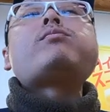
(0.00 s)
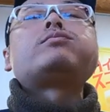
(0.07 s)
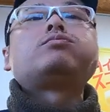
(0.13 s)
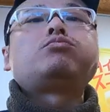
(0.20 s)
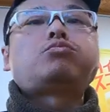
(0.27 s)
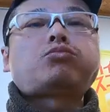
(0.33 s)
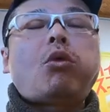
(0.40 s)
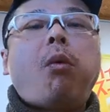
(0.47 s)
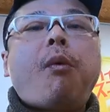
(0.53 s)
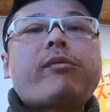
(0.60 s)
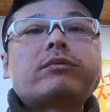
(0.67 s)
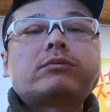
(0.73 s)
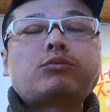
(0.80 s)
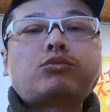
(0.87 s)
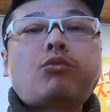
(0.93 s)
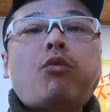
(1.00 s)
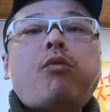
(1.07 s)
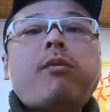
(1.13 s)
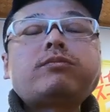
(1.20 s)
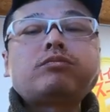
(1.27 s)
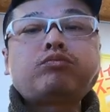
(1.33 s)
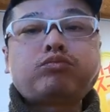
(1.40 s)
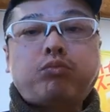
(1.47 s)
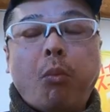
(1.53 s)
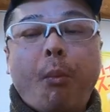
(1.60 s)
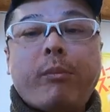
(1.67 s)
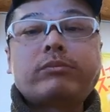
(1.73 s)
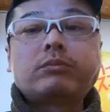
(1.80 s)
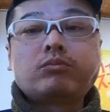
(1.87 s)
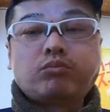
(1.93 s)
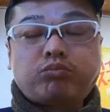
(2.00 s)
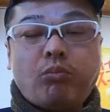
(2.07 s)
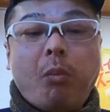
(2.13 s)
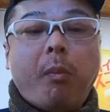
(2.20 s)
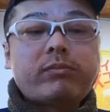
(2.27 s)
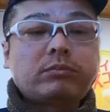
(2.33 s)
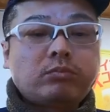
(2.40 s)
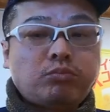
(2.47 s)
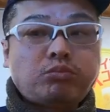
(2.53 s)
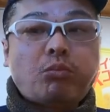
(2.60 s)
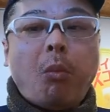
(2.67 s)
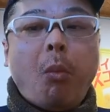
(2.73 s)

に入れるでしょ、すごいのコリコリして、そして